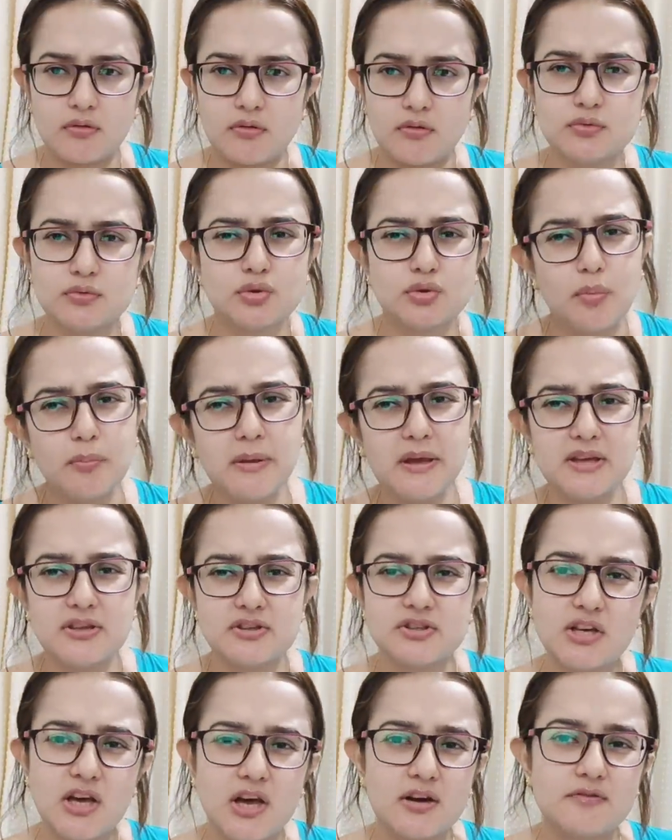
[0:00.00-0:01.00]
उसको भेज
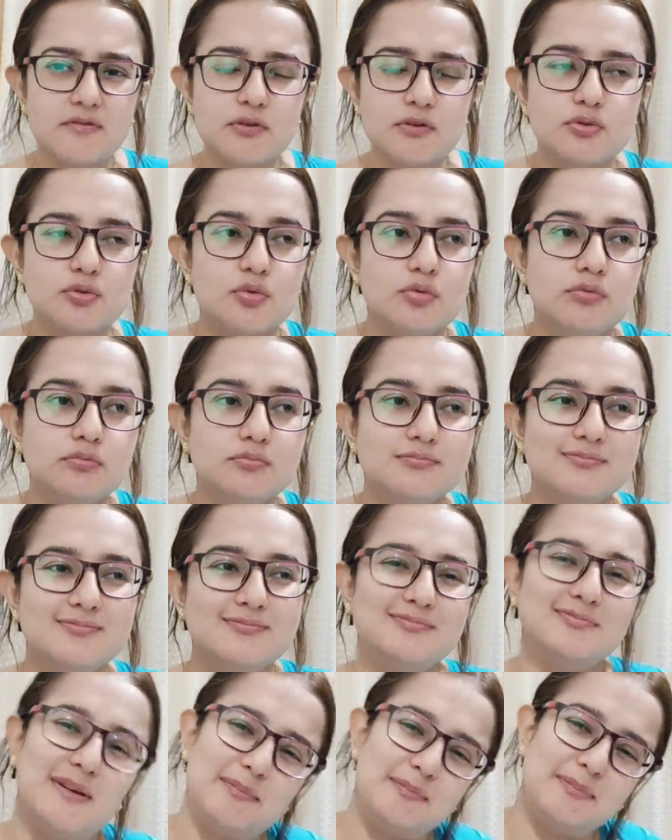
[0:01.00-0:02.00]
के आरव का स्कूल मैं